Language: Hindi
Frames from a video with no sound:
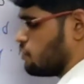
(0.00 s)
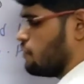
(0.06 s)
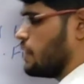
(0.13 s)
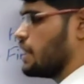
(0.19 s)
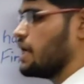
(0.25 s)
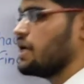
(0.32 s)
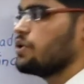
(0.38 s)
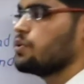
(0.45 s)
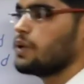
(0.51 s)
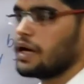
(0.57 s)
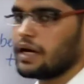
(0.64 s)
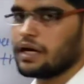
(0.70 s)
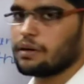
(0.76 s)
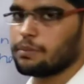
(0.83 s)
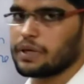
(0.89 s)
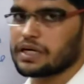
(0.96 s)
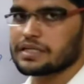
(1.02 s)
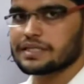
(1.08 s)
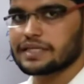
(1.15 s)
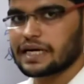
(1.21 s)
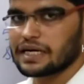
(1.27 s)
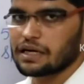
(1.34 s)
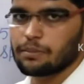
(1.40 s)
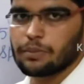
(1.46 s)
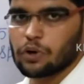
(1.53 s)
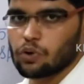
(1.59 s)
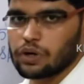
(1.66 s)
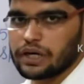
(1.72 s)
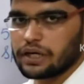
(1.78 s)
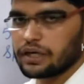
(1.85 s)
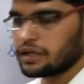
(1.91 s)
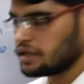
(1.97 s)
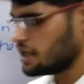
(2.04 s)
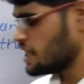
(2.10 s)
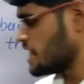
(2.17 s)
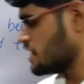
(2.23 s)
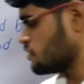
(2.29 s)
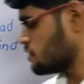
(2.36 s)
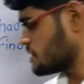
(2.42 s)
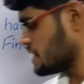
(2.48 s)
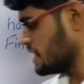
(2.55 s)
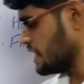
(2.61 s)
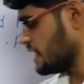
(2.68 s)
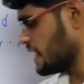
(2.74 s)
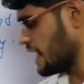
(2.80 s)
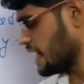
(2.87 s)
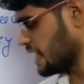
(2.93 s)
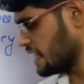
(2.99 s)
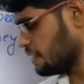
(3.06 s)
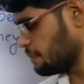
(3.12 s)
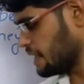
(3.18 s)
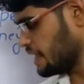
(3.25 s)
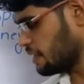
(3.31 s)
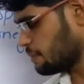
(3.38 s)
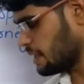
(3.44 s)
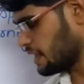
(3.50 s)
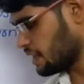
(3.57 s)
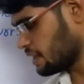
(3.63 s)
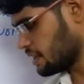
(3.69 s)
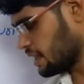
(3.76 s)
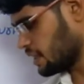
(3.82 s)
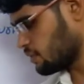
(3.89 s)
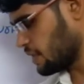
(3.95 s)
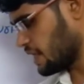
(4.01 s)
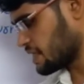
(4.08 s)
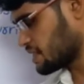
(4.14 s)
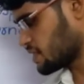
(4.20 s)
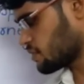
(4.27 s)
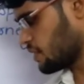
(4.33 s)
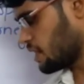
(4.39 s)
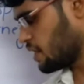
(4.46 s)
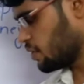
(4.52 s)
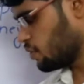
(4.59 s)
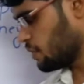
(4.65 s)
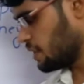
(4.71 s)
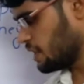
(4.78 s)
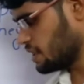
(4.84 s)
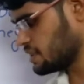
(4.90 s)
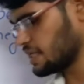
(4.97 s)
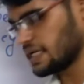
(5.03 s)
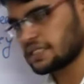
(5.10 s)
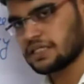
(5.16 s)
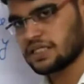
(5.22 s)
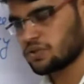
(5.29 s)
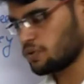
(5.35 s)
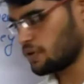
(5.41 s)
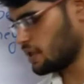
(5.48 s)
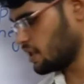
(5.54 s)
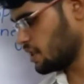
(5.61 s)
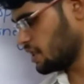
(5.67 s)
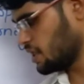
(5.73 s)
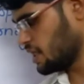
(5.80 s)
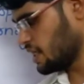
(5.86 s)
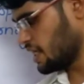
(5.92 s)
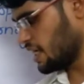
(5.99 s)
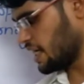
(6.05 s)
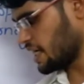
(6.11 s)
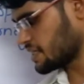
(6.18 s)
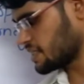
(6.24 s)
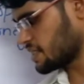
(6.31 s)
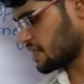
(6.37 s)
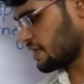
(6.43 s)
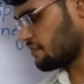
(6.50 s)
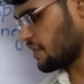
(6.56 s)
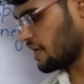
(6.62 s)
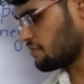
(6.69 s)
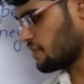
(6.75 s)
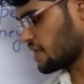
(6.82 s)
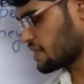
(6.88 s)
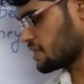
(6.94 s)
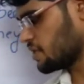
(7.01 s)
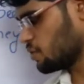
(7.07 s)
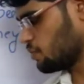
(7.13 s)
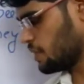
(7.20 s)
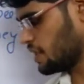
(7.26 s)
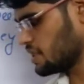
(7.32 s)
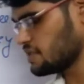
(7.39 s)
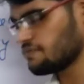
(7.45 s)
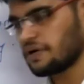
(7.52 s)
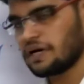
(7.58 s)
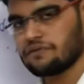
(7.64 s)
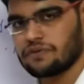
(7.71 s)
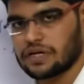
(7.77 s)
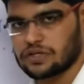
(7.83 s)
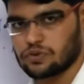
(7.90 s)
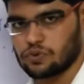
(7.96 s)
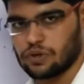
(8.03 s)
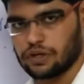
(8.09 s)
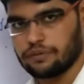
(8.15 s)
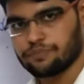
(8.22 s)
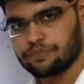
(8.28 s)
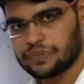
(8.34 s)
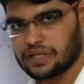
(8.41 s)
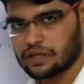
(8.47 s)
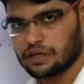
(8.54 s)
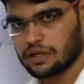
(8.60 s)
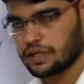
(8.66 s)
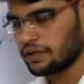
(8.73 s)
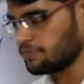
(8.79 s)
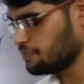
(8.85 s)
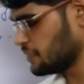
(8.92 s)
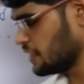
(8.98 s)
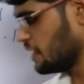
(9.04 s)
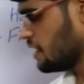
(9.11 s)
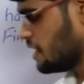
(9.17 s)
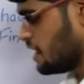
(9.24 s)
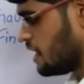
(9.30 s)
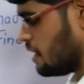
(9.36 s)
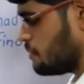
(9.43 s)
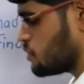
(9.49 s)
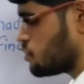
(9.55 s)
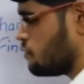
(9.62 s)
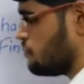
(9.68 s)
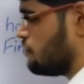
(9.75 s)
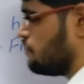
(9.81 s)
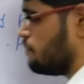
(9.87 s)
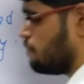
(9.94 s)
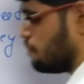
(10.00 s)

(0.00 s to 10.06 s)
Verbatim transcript: तो वन इंटू एनी नंबर इज़ दैट नंबर ओनली तो इसलिए डायरेक्टली मल्टीप्लाई कर दिया तो एक्स स्क्वायर इंटू वन इज़ एक्स स्क्वायर एक्स फाइव एक्स इंटू वन इज़ फाइव एक्स ओनली ठीक है अब इसको